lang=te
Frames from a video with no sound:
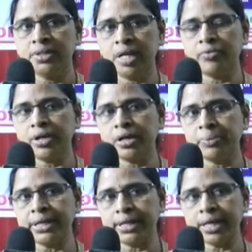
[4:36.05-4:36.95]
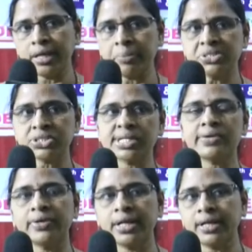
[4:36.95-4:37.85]
ఈ ఎన్విరాన్మెంట్కి
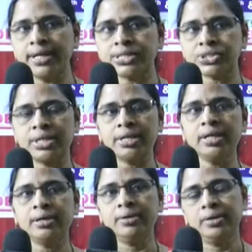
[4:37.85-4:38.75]
కెమిస్ట్రీకి ఉన్న రిలేషన్ని